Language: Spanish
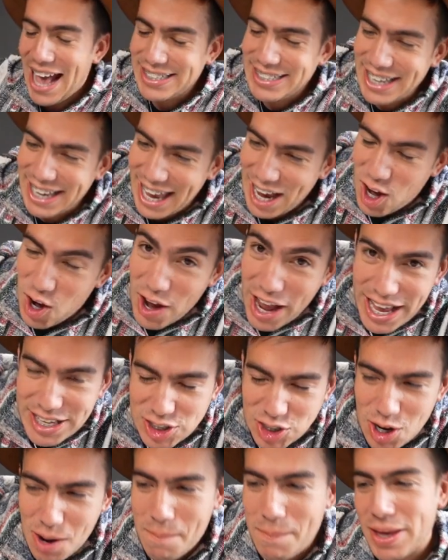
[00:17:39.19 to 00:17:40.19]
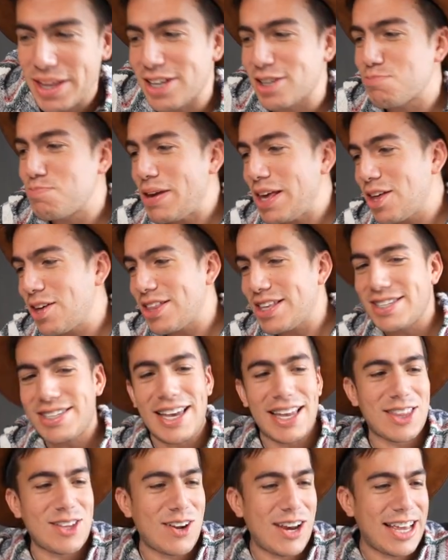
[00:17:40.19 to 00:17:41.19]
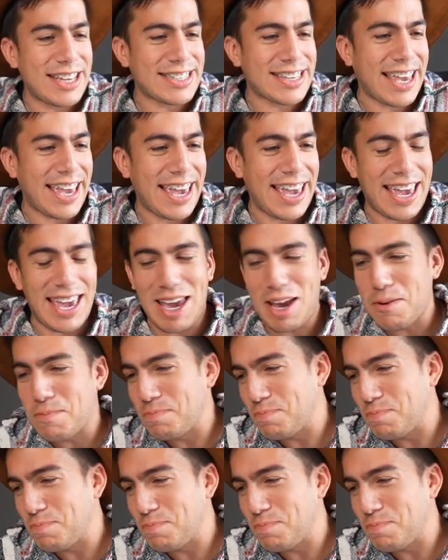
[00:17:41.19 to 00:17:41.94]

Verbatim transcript: Así que con esto me despido diciéndoles que...